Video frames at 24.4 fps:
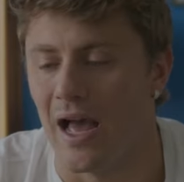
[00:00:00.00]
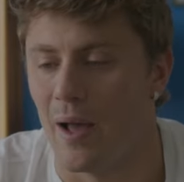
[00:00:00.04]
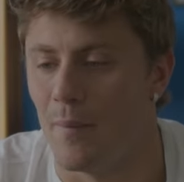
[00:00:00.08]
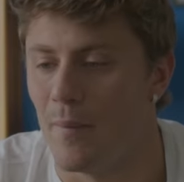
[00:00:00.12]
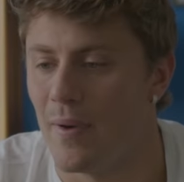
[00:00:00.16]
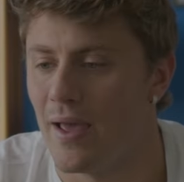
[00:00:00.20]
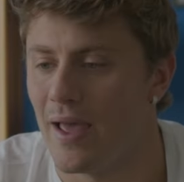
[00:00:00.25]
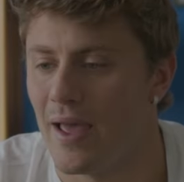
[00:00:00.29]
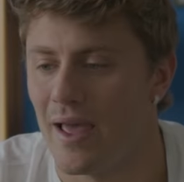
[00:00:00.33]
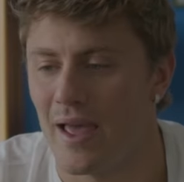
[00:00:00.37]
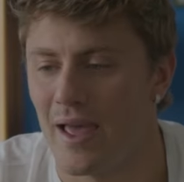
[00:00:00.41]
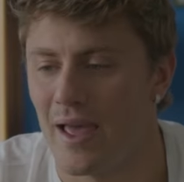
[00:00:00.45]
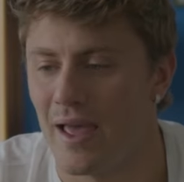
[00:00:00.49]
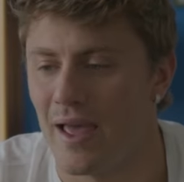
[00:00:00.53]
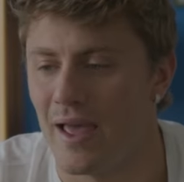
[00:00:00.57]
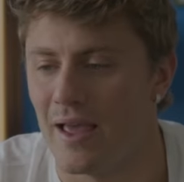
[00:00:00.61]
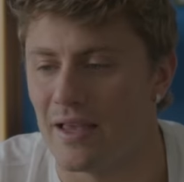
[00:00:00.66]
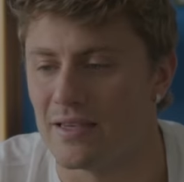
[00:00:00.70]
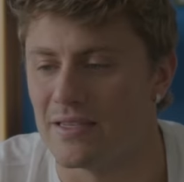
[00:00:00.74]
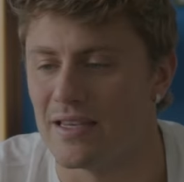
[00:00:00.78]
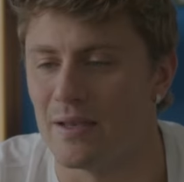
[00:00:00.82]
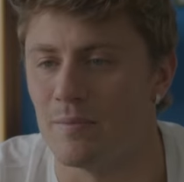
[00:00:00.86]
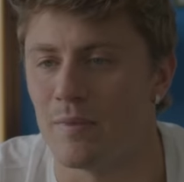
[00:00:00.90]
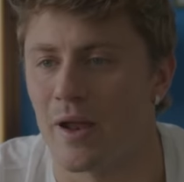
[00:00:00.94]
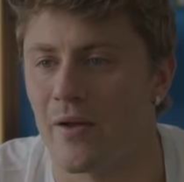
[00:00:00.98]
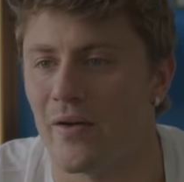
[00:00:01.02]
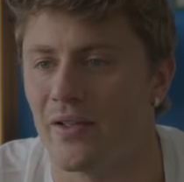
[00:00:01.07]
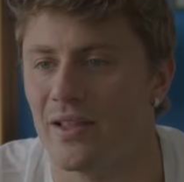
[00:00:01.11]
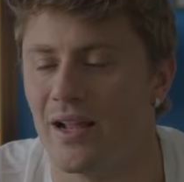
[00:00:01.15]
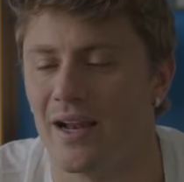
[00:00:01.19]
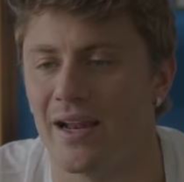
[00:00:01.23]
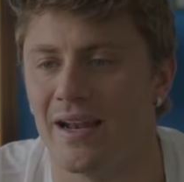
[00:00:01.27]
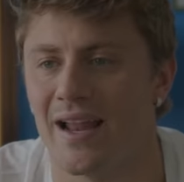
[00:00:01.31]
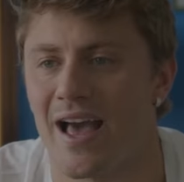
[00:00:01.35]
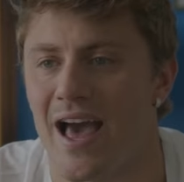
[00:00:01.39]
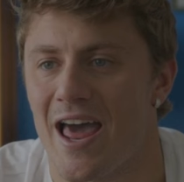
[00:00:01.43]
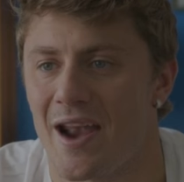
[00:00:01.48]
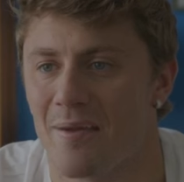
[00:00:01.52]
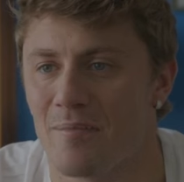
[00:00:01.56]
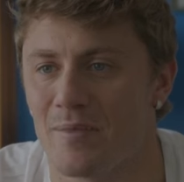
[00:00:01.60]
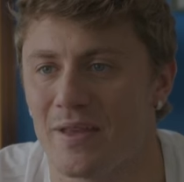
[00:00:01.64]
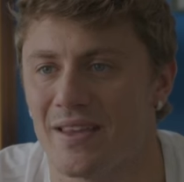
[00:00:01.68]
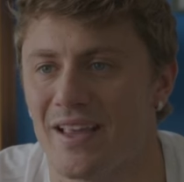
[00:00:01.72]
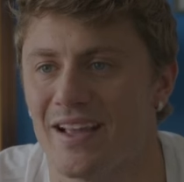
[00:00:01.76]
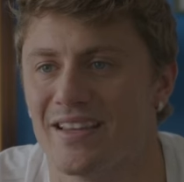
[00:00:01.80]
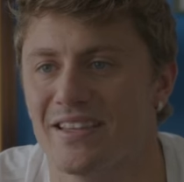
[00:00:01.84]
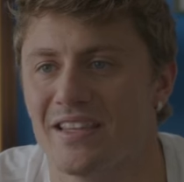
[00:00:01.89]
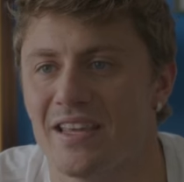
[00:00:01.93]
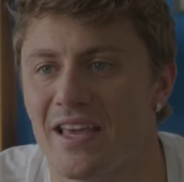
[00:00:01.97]
a me sembrava di
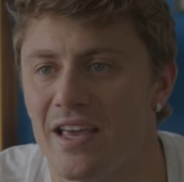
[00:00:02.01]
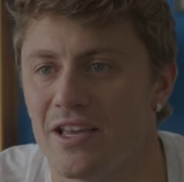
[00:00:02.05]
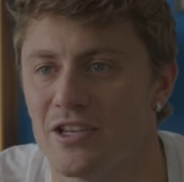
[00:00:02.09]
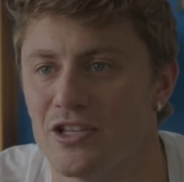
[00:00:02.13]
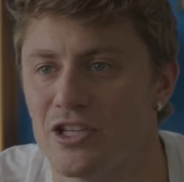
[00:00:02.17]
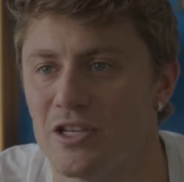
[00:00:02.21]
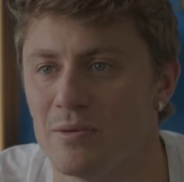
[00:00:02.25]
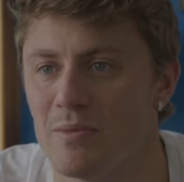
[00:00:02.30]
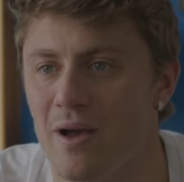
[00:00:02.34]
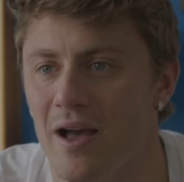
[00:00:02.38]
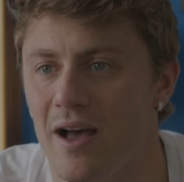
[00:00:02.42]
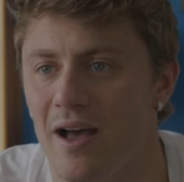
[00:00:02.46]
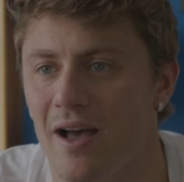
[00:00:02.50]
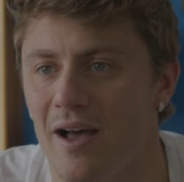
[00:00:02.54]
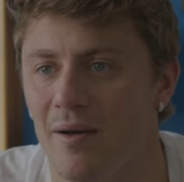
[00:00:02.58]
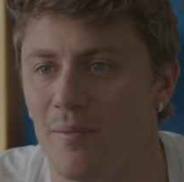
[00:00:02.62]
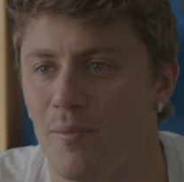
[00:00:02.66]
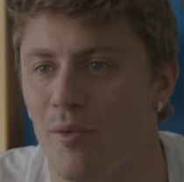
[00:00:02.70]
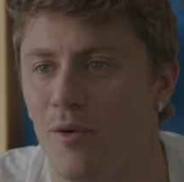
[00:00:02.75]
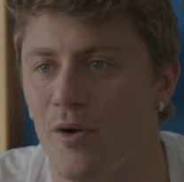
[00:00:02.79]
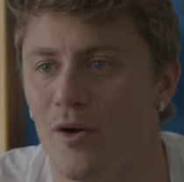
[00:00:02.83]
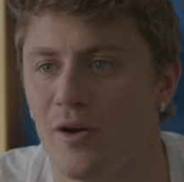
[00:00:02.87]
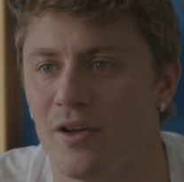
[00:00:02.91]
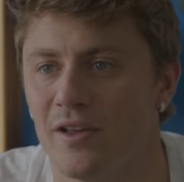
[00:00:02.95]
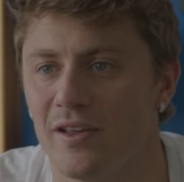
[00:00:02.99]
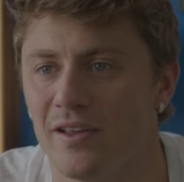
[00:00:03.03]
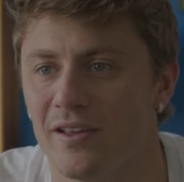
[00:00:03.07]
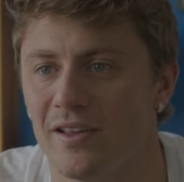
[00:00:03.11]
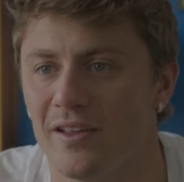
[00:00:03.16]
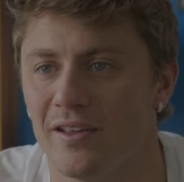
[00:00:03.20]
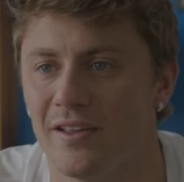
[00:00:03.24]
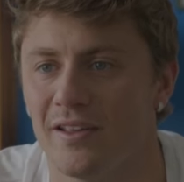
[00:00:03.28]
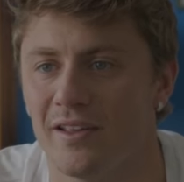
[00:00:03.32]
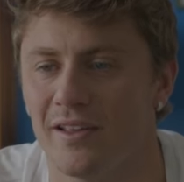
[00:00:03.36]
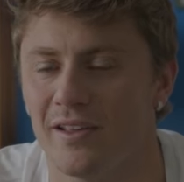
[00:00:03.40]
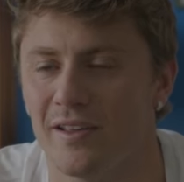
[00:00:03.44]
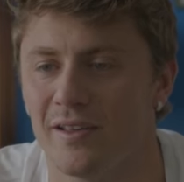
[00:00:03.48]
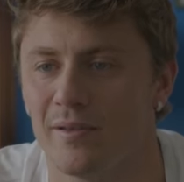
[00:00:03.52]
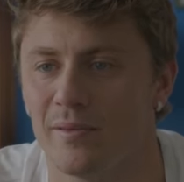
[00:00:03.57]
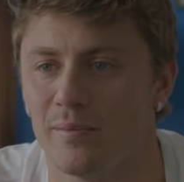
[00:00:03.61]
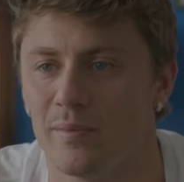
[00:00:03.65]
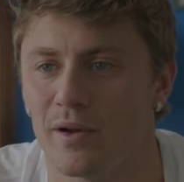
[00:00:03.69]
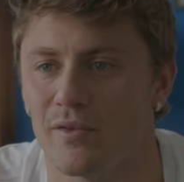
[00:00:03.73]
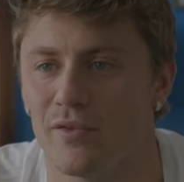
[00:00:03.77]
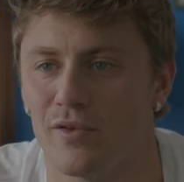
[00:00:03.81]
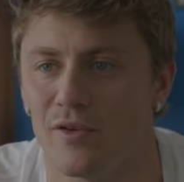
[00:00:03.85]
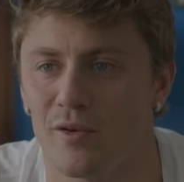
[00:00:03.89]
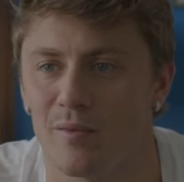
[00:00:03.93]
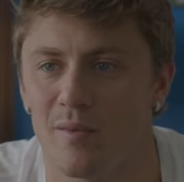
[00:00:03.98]
allenarmi da 10 ma poi
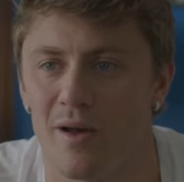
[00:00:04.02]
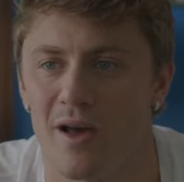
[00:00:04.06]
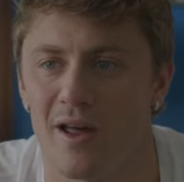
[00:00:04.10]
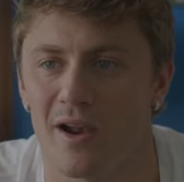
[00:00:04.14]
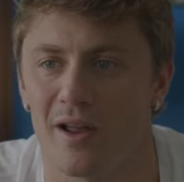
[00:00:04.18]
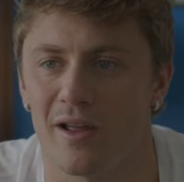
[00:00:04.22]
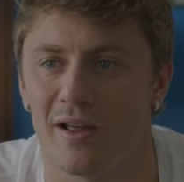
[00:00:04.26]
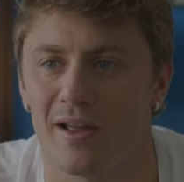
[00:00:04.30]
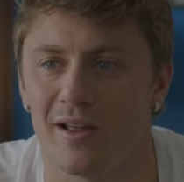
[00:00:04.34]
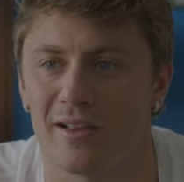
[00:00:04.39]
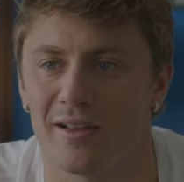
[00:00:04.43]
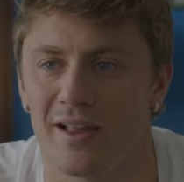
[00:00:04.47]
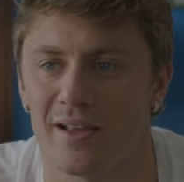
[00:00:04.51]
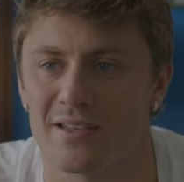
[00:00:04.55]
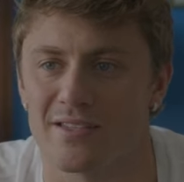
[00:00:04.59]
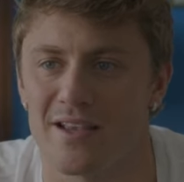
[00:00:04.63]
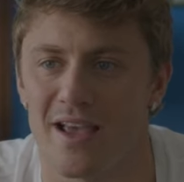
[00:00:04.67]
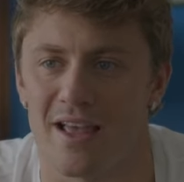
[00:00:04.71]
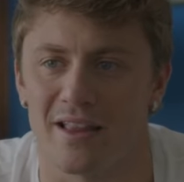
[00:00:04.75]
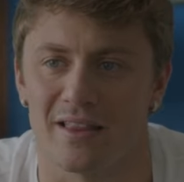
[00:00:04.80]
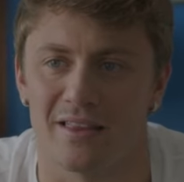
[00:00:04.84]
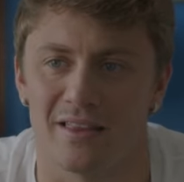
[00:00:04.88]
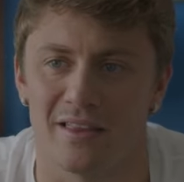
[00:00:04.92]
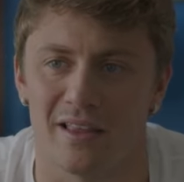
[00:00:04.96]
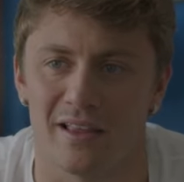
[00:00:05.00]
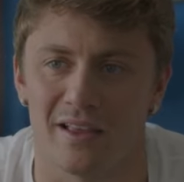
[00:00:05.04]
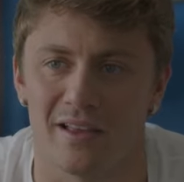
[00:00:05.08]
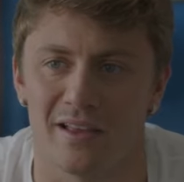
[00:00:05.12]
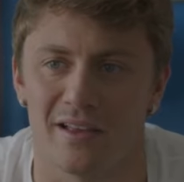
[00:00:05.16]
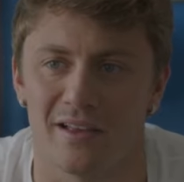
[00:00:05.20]
performare da 7